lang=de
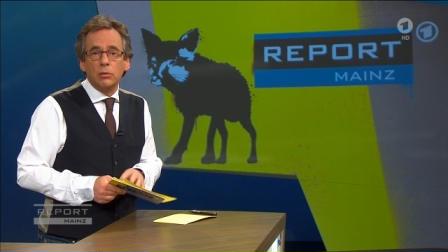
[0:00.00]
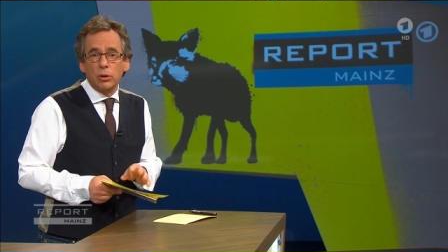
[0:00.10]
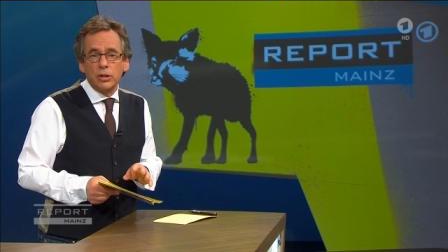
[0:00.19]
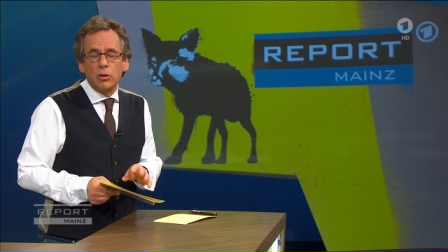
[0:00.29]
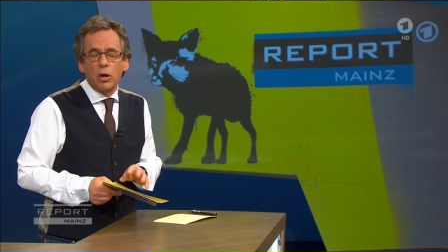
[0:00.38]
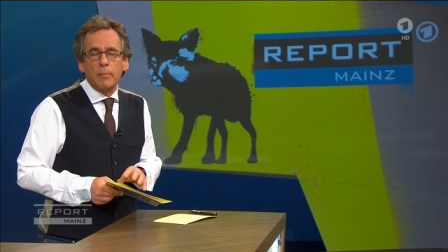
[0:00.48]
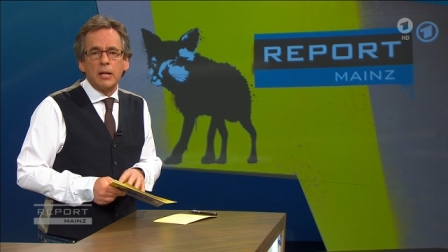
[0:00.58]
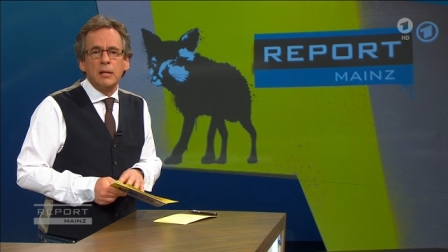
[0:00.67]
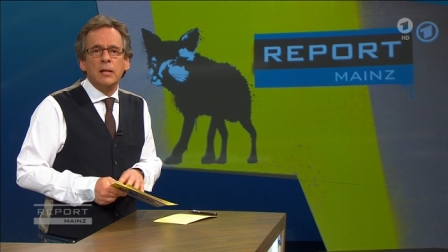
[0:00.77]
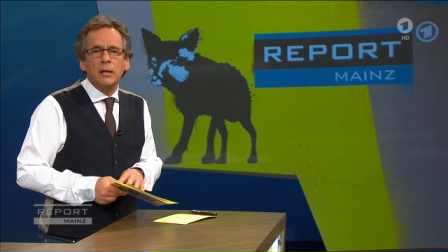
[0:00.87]
Ulrich
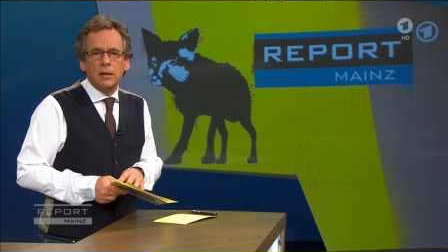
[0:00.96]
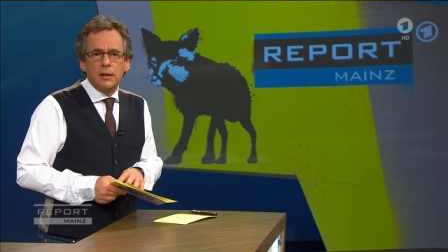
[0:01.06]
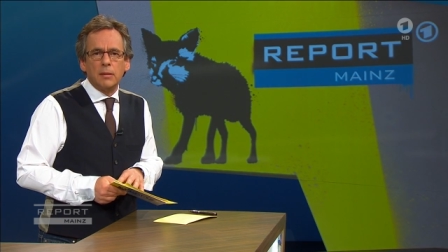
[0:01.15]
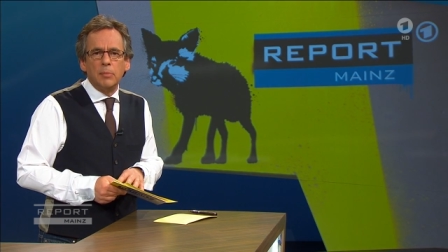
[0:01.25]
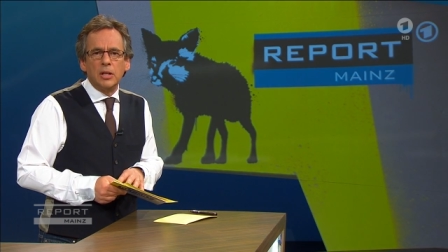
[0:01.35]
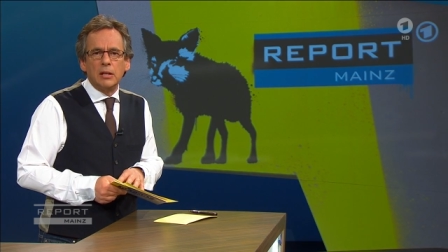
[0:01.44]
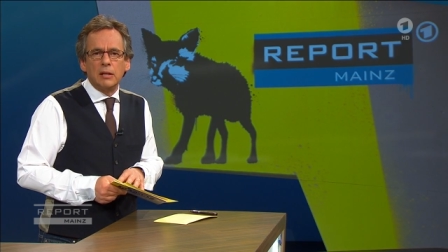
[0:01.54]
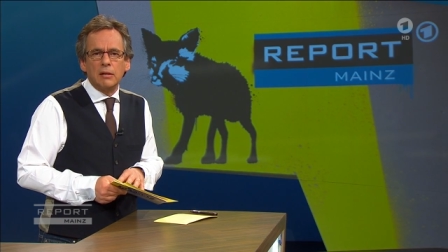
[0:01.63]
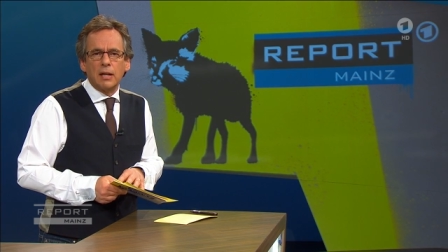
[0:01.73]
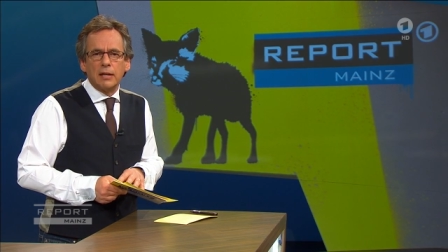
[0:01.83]
Neumann mit den
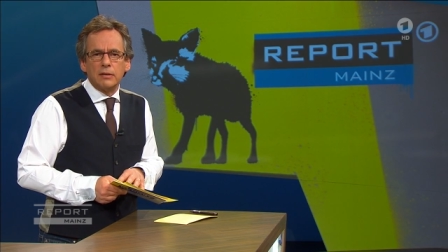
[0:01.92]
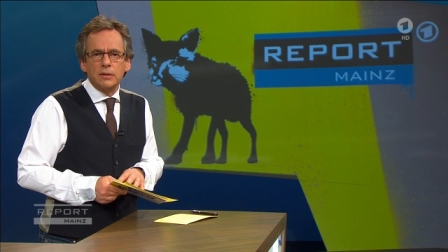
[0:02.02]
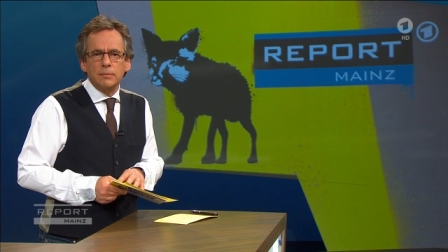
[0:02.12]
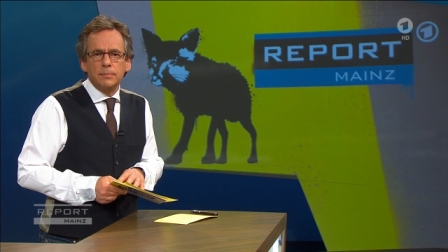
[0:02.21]
Details.